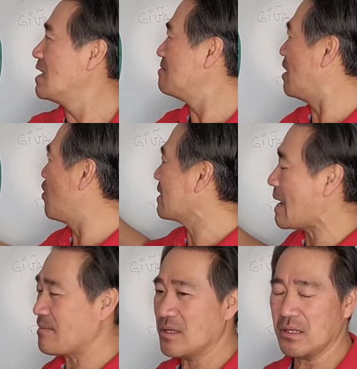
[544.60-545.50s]
mà hổ
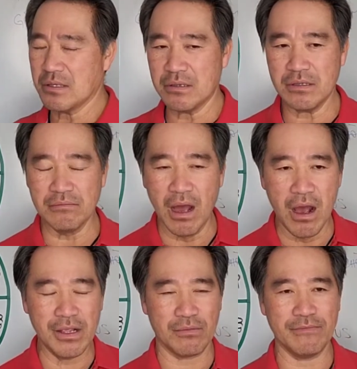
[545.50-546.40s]
cát nó, nó, nó
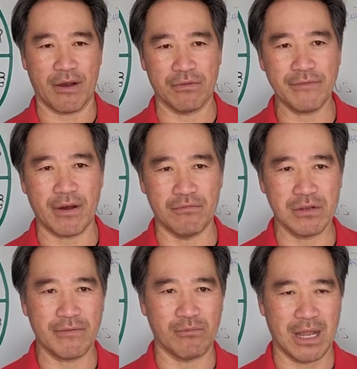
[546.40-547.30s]
mơ trong cái vòng cái
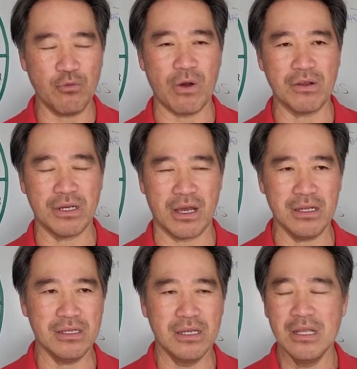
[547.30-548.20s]
vòng cái vòng lẫn quẩn của
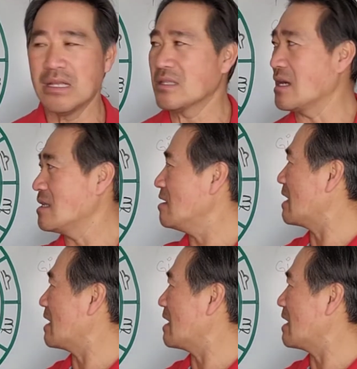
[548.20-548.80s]
nó thì nó